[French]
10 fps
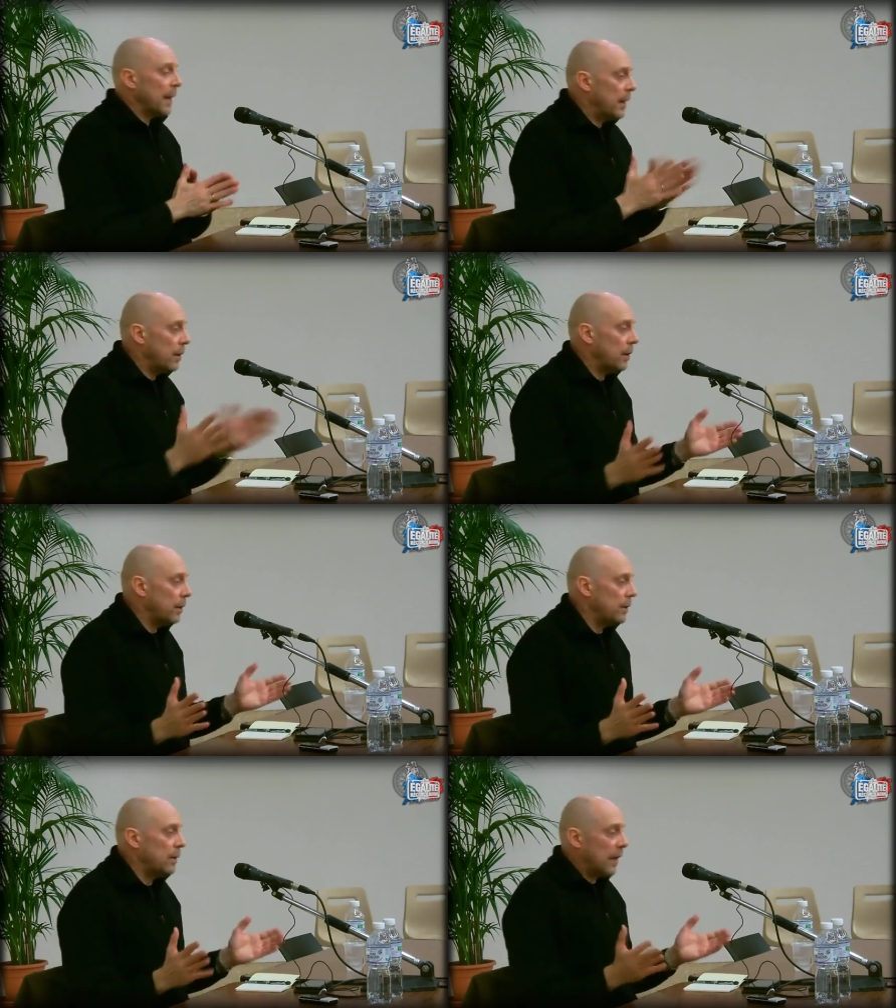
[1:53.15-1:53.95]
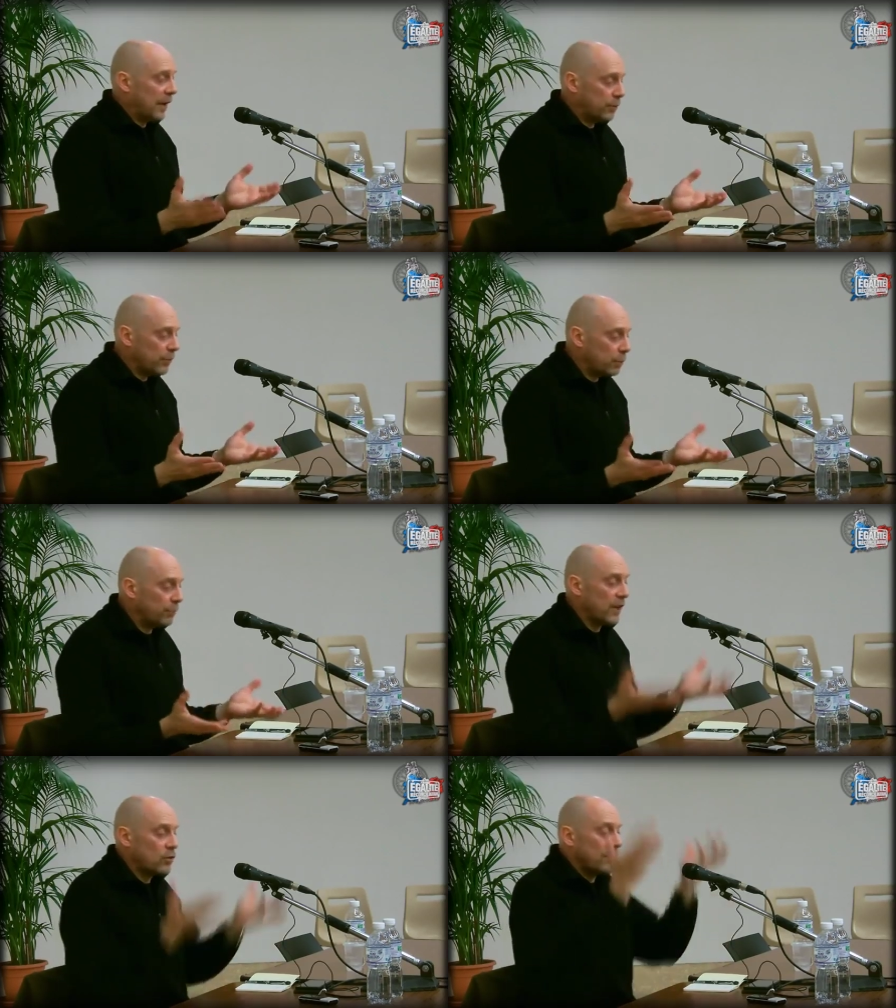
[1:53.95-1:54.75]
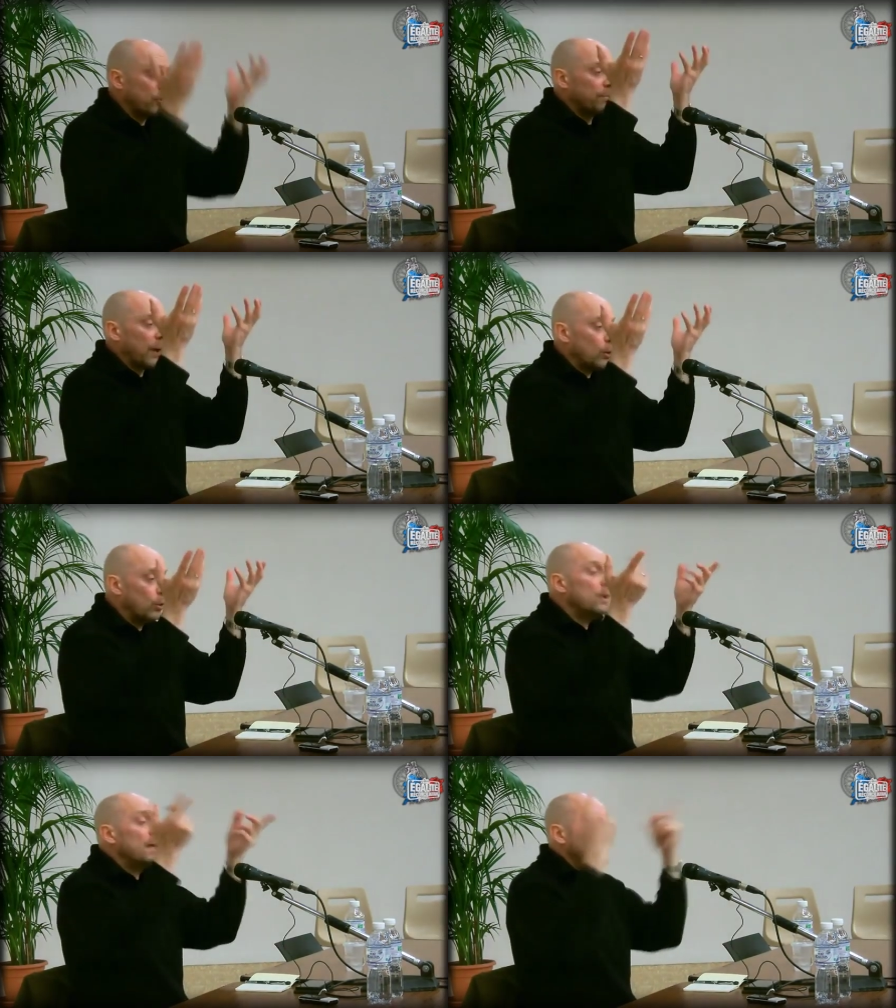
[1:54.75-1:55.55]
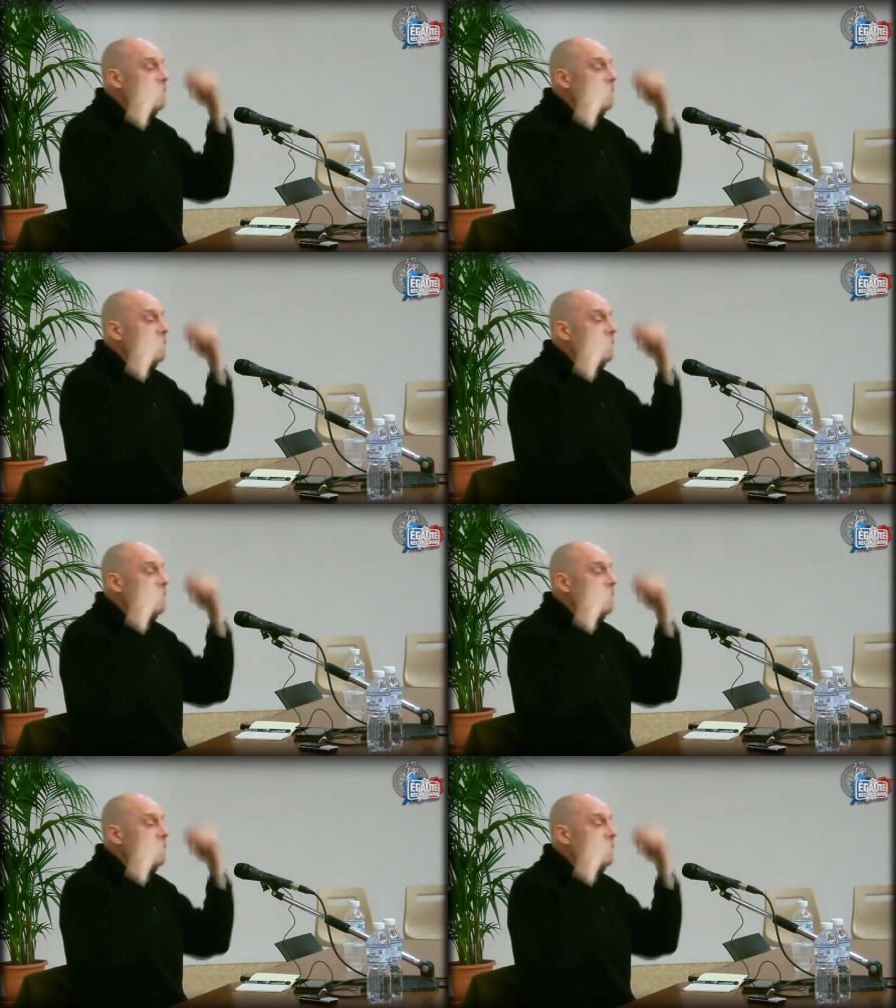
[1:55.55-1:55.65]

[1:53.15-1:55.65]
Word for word: euh, à ce sauvetage de la France par le haut.